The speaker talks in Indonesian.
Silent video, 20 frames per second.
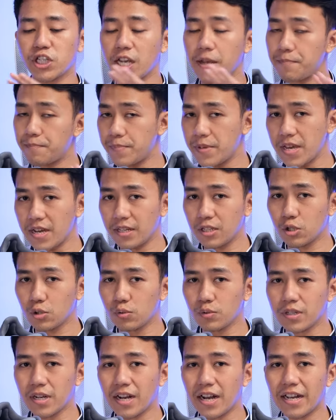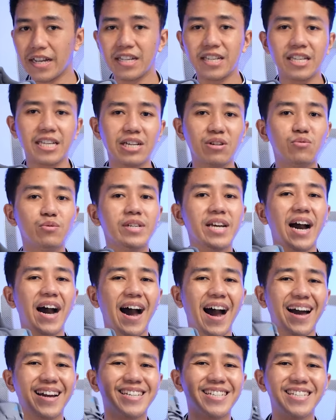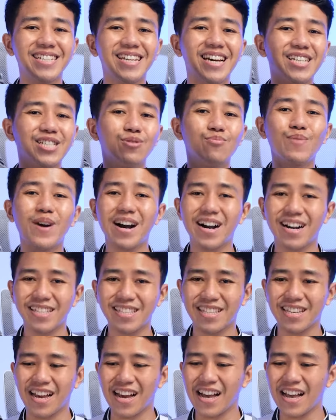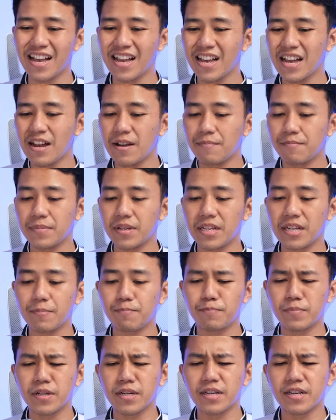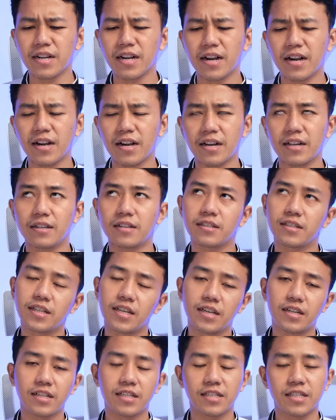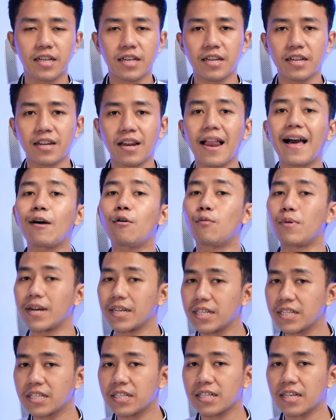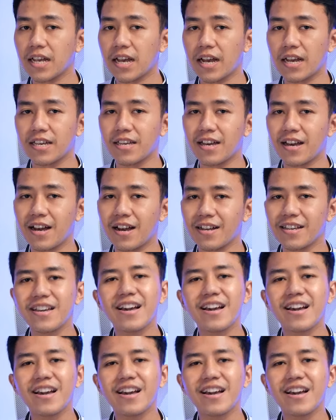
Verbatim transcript: shape-nya juga ini udah Adidas banget ya mirip dengan seri-seri lawas kayak